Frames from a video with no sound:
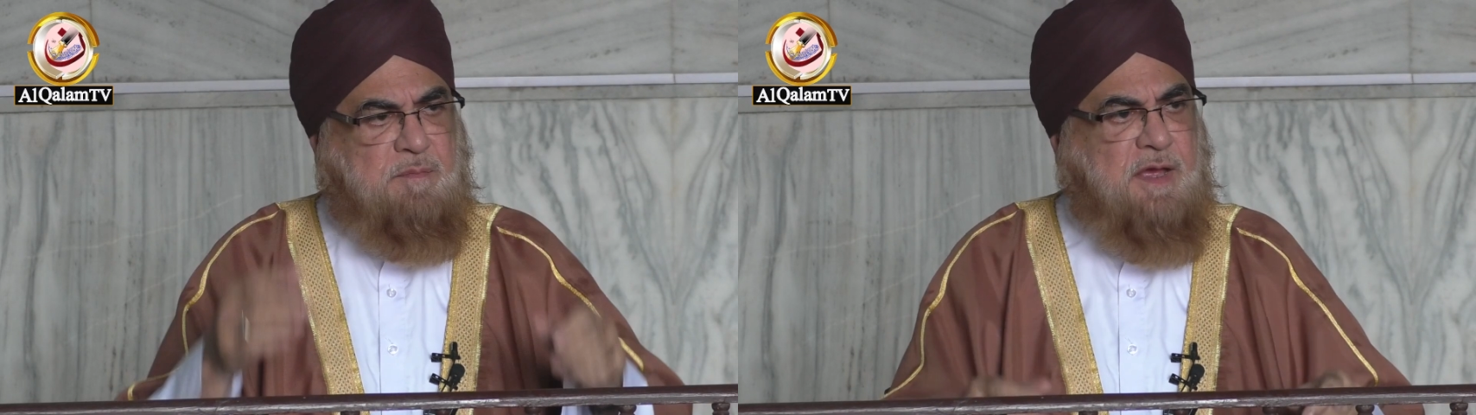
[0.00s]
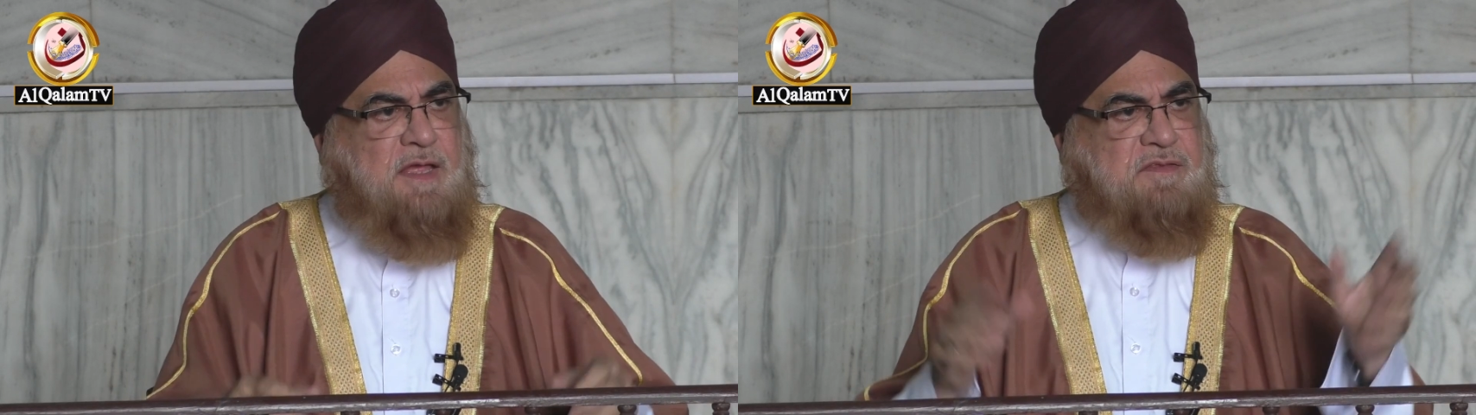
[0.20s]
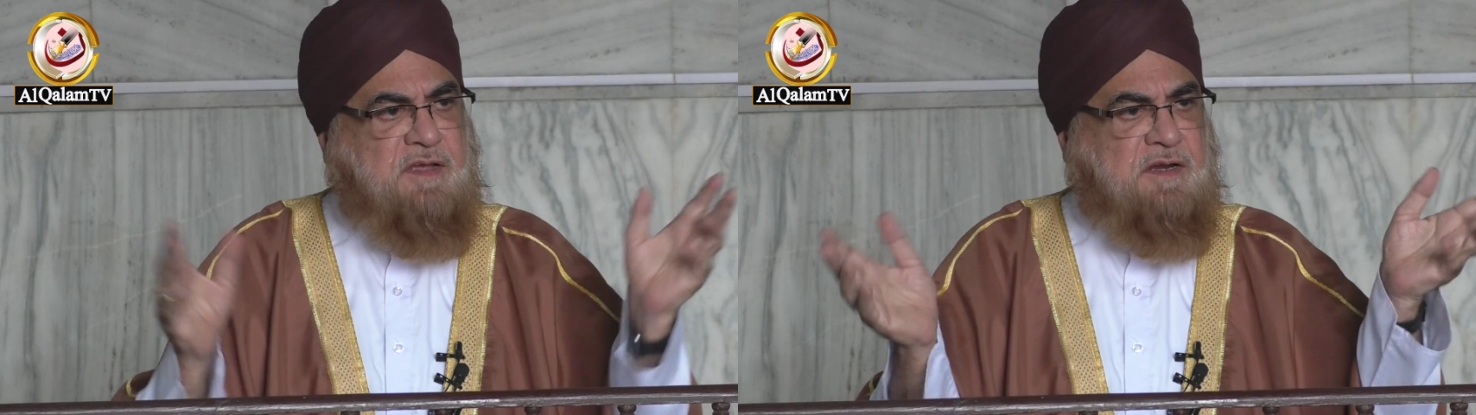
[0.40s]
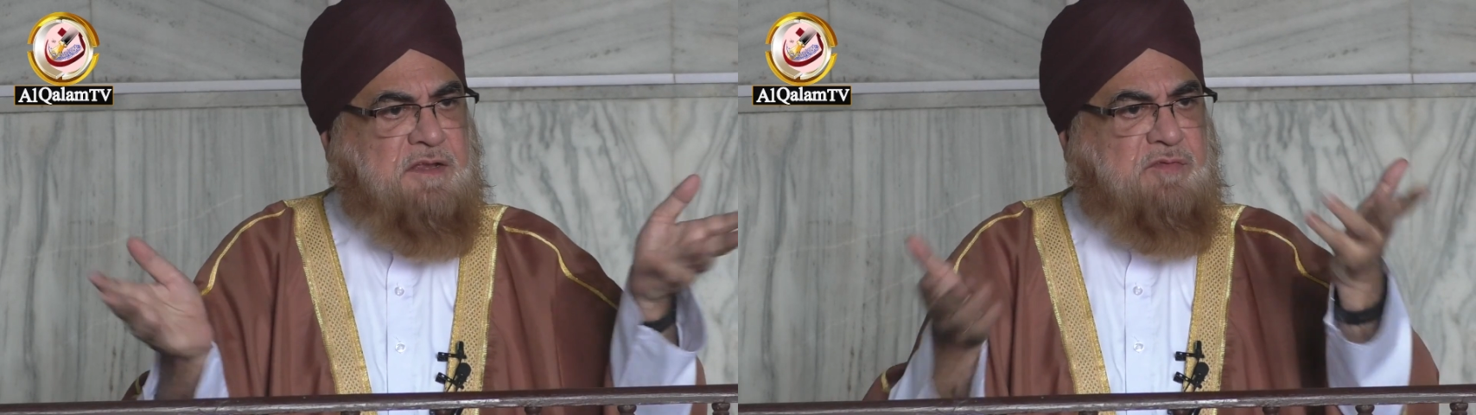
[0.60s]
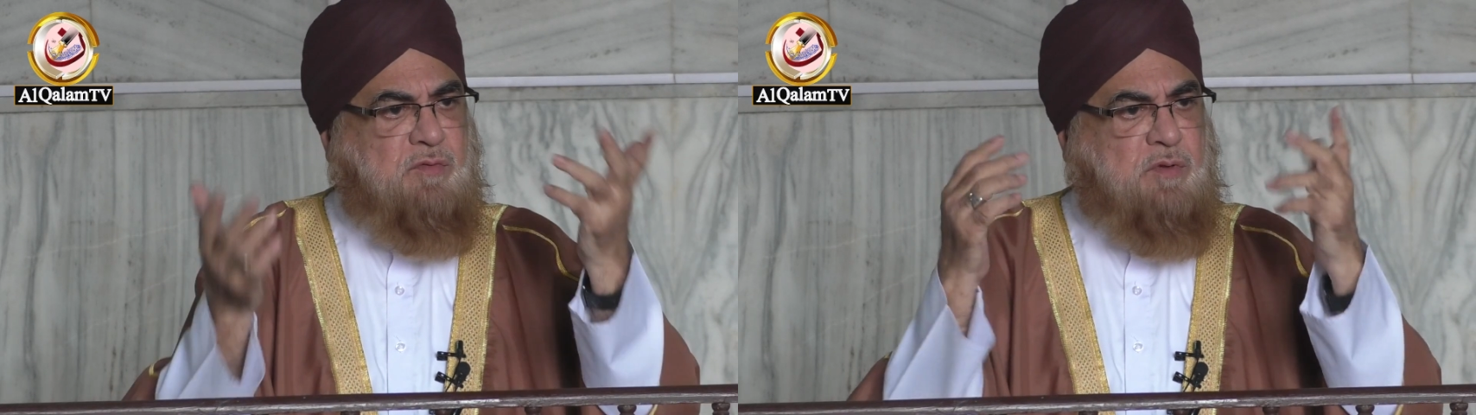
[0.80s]
बहस
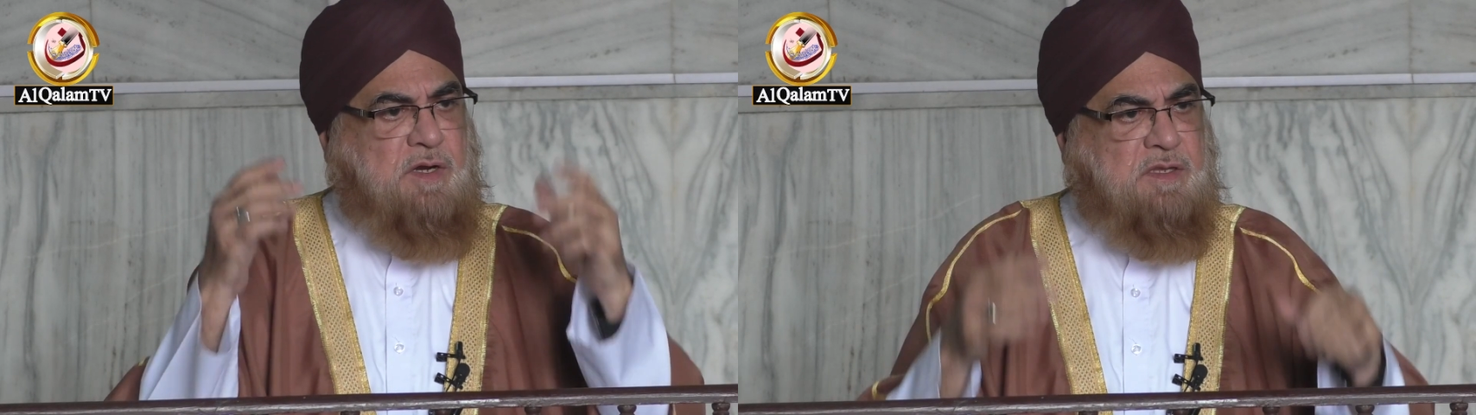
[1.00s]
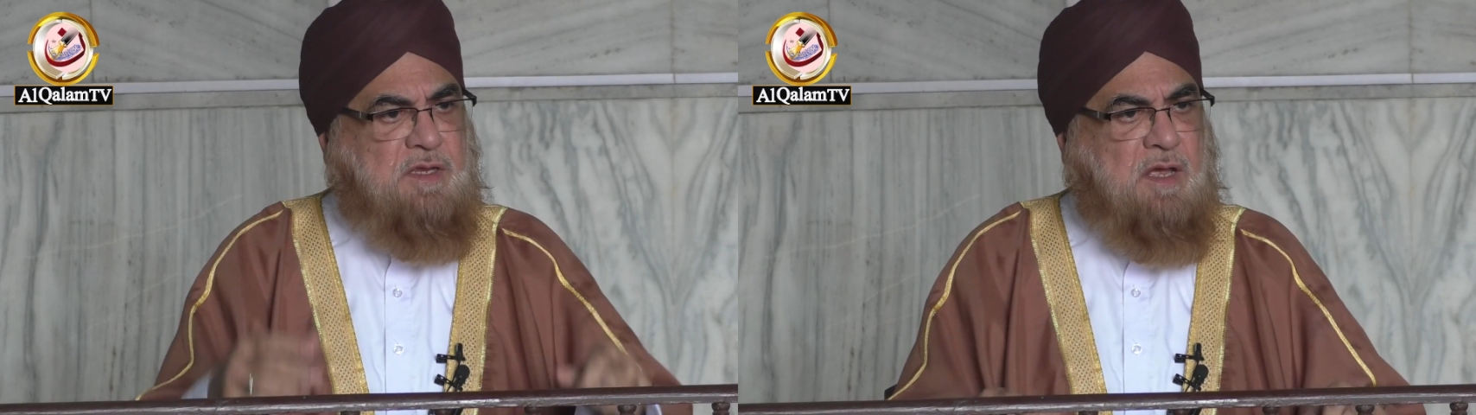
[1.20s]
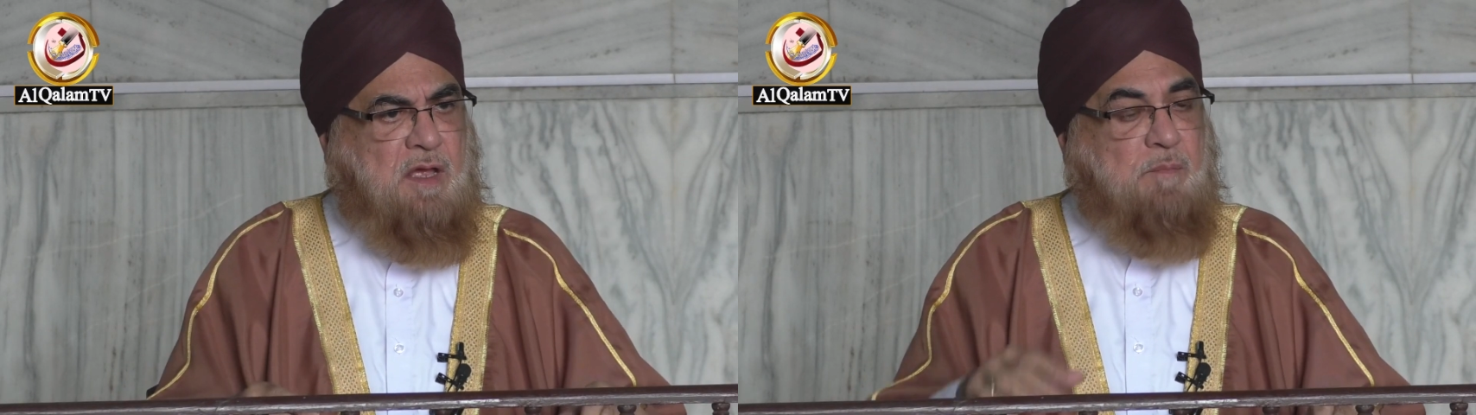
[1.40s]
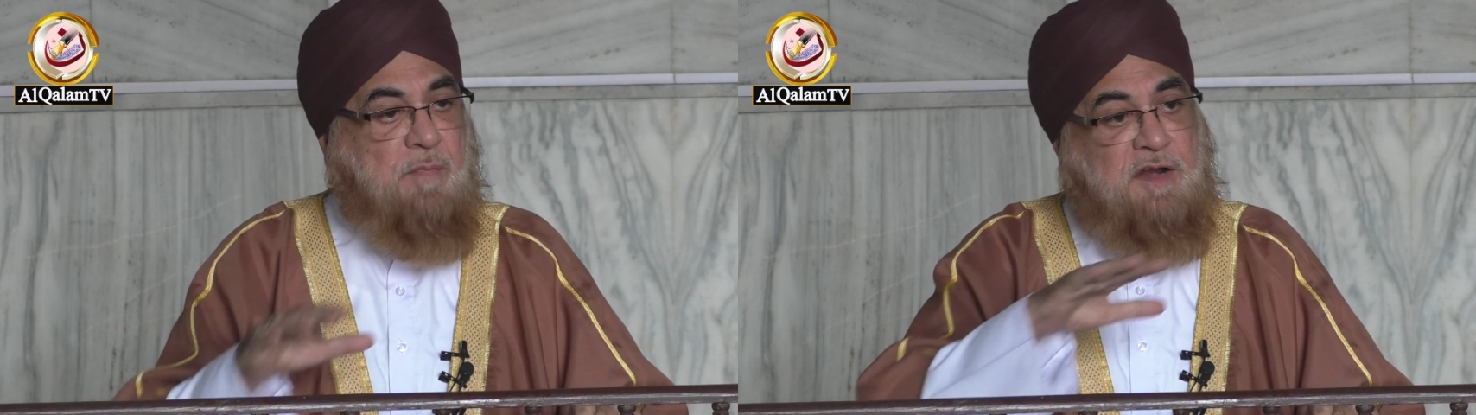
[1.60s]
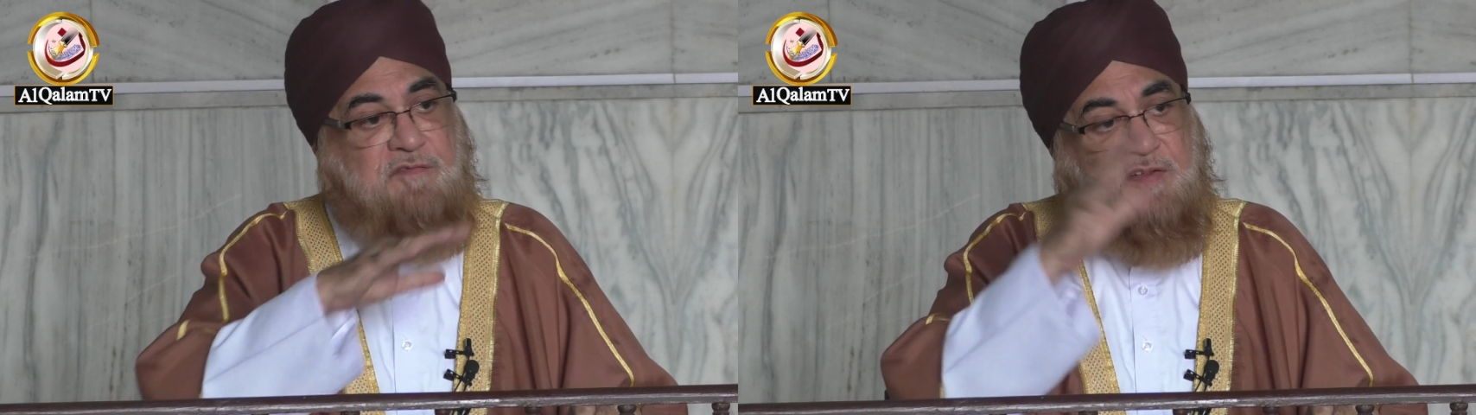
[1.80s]
करनी शुरू कर दी
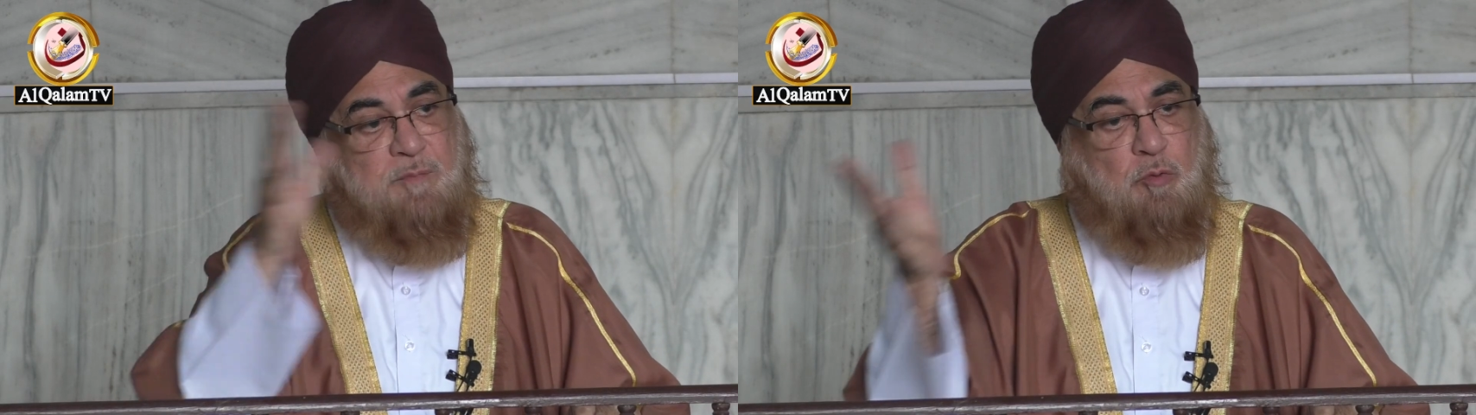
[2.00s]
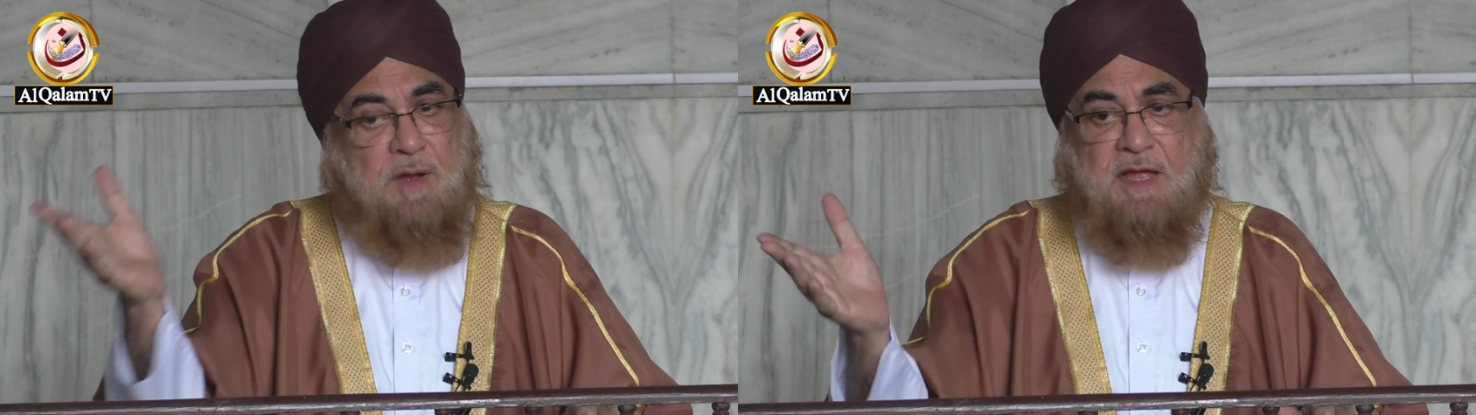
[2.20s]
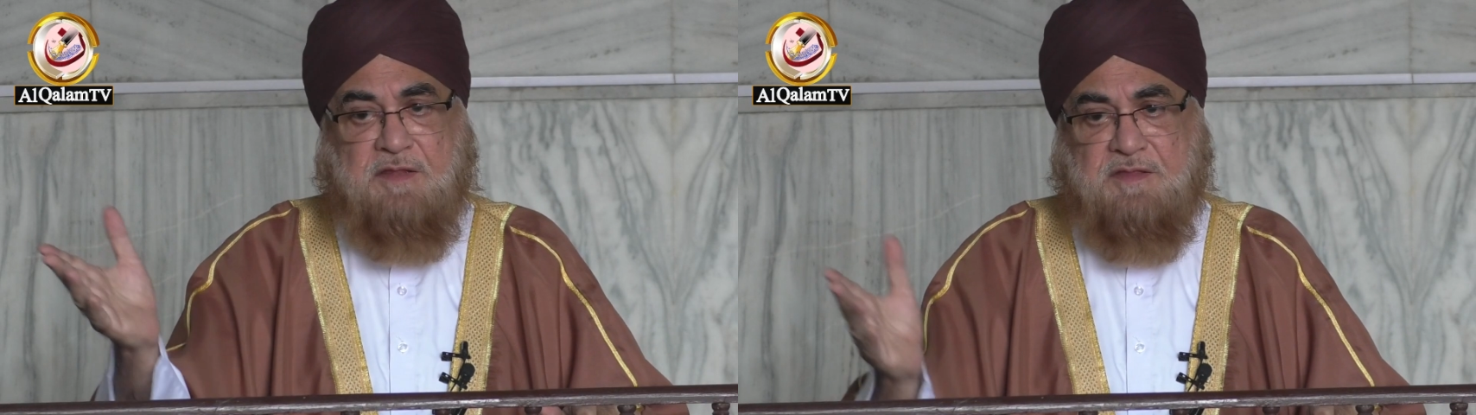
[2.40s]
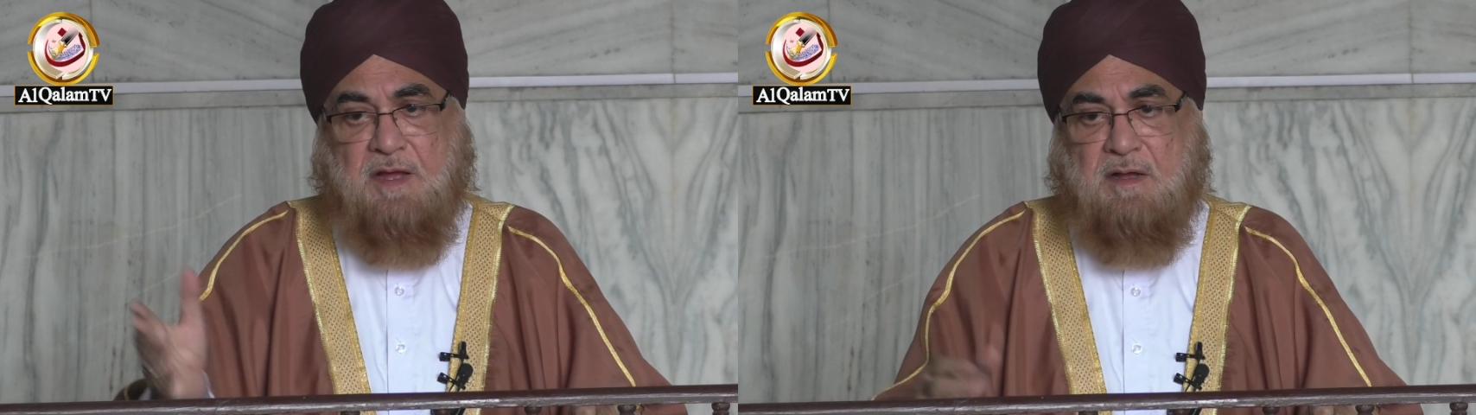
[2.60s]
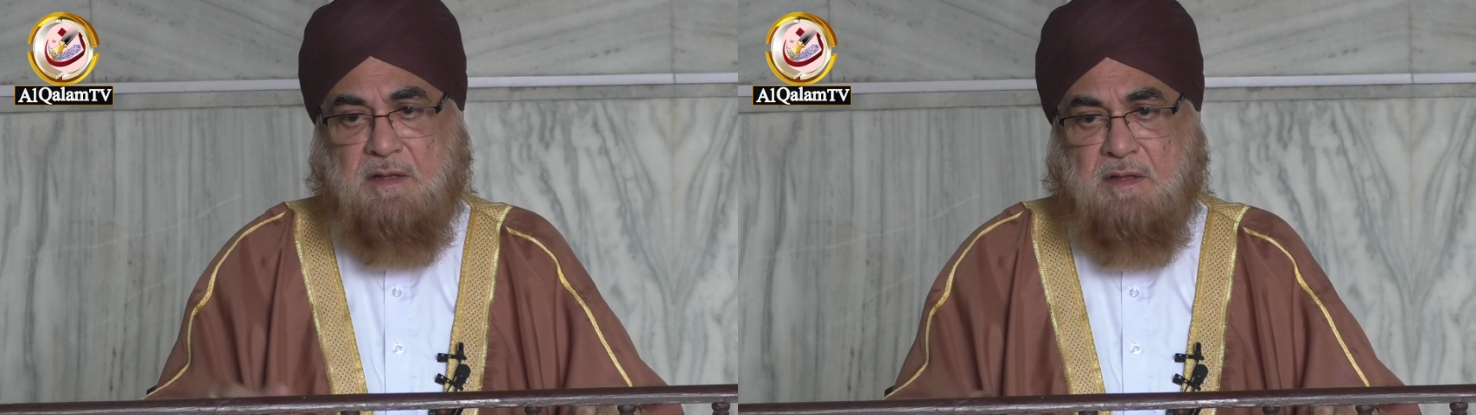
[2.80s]
मनफी मुबासा